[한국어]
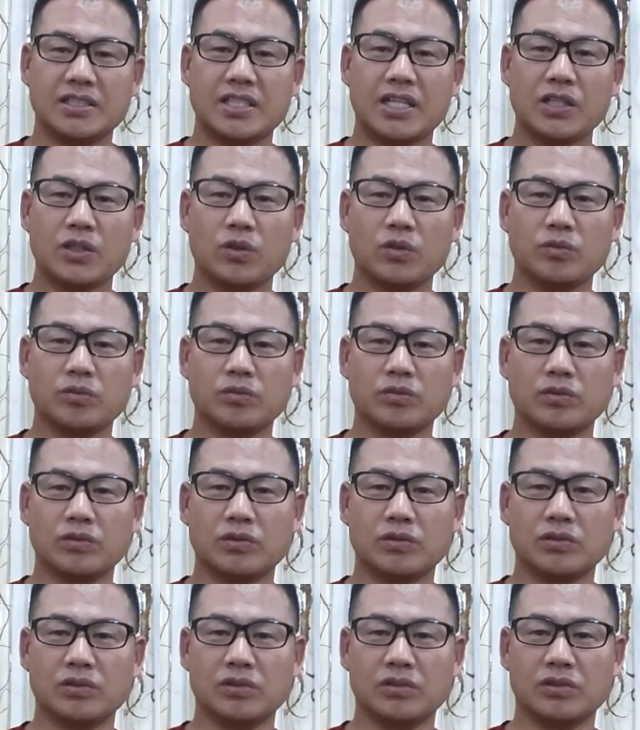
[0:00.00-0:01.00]

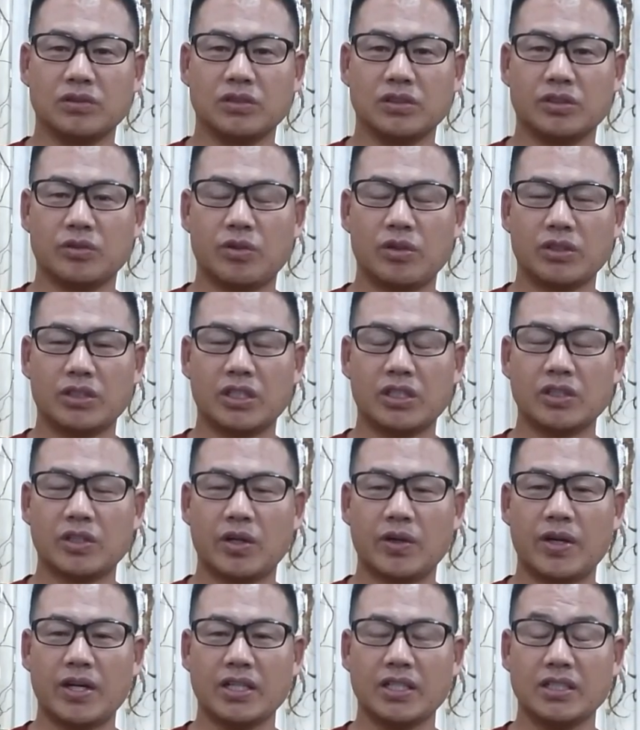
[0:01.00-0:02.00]
최종
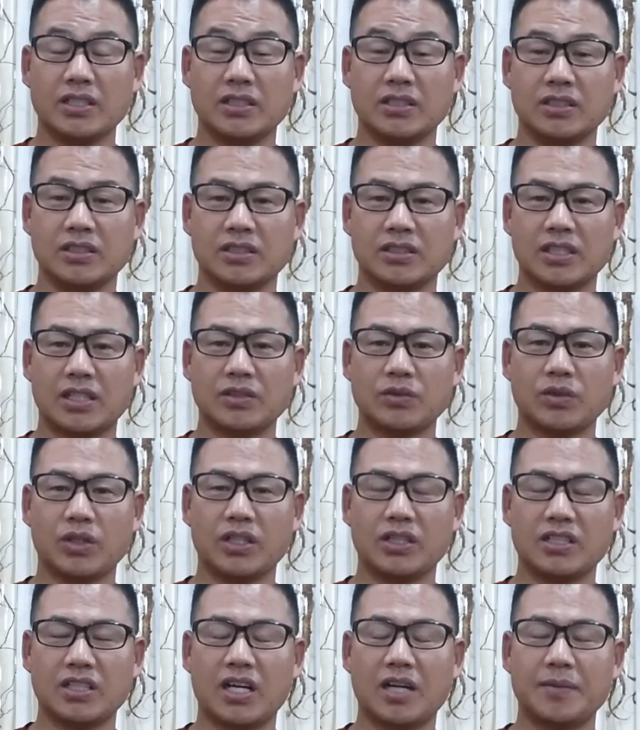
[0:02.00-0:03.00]
결과 확인은 산
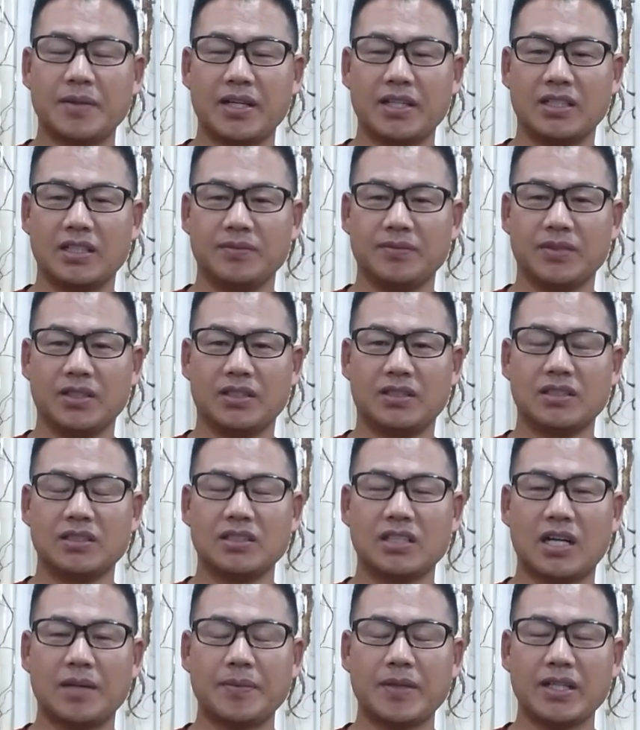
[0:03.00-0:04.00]
속에 들어가봐야 됩니다.
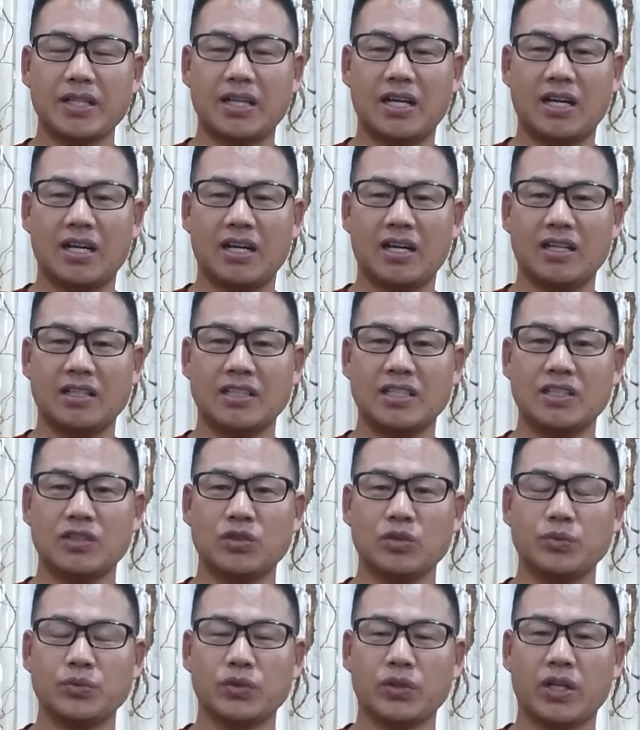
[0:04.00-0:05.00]
들어가봐야 이
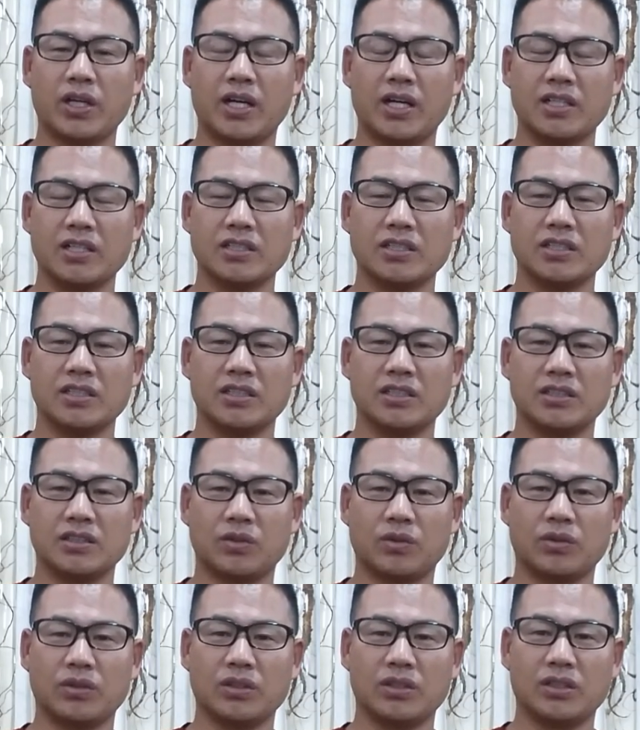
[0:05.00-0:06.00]
숲 속에 가려진
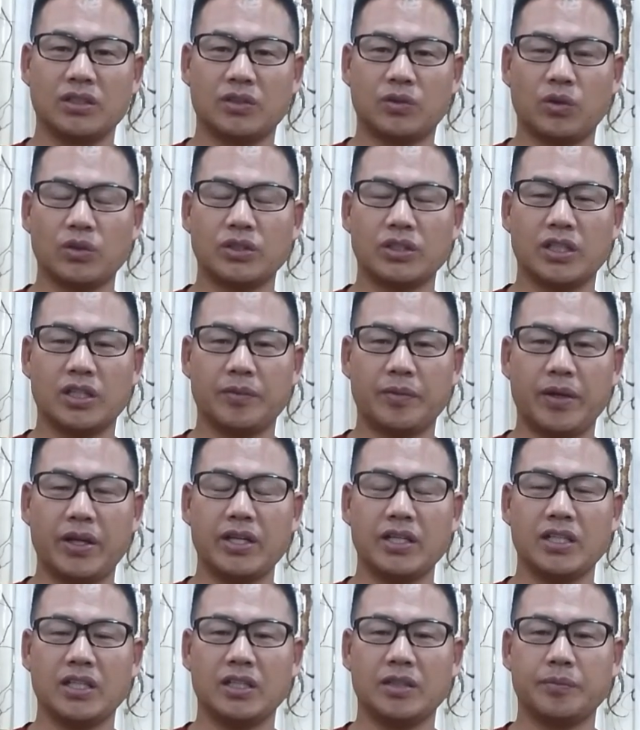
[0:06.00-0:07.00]
곳의
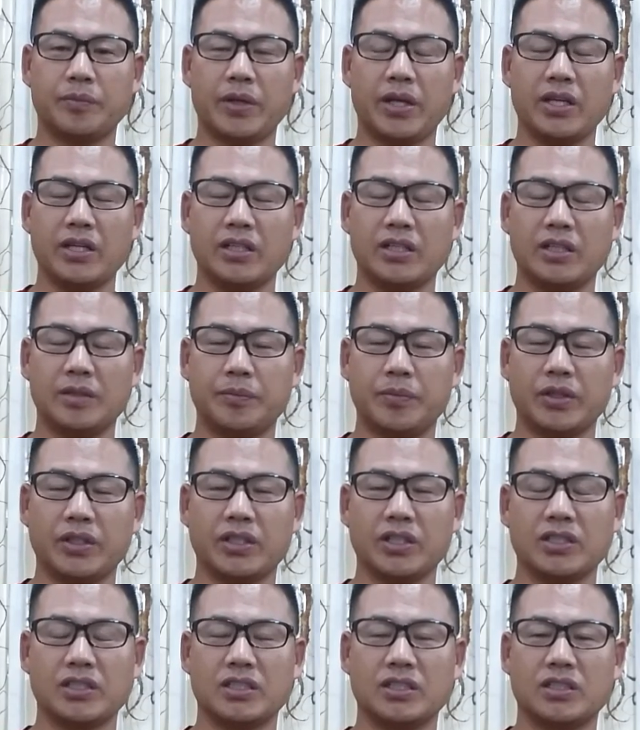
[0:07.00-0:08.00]
베일이, 베일이
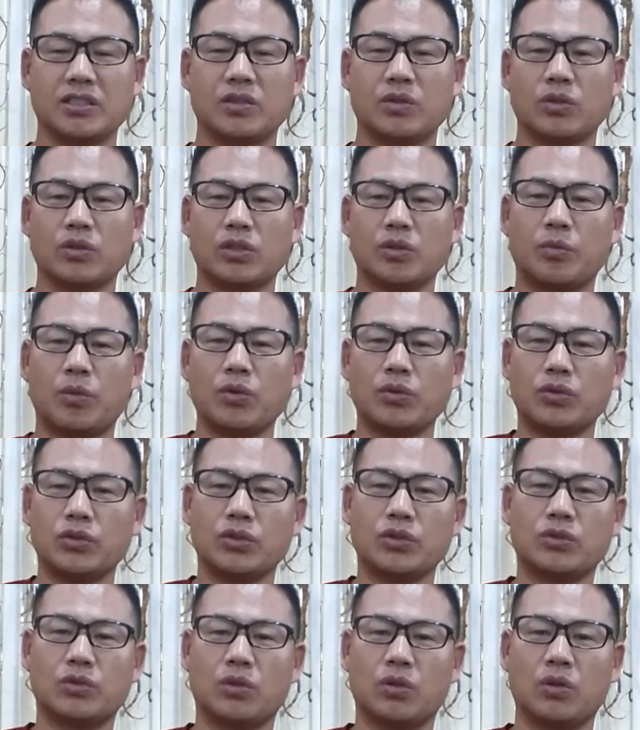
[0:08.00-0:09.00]
벗겨진 그런 것을 볼
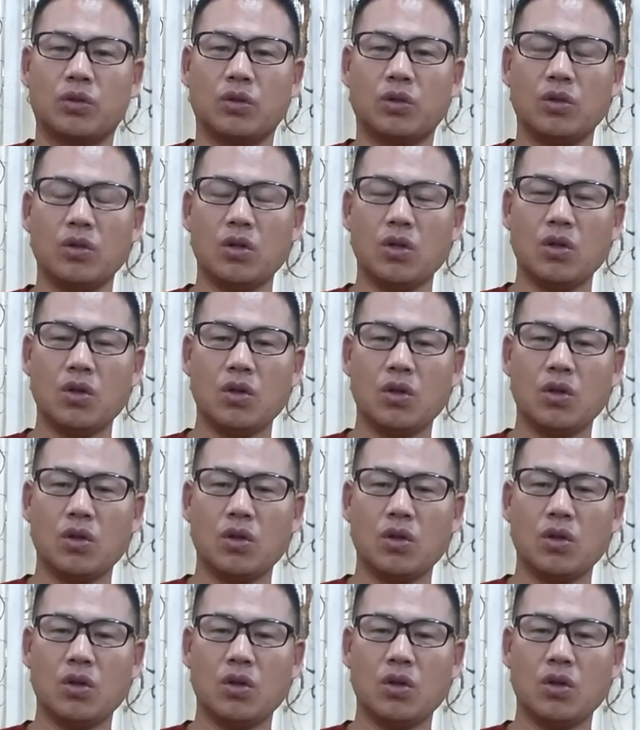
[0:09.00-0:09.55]
수 있고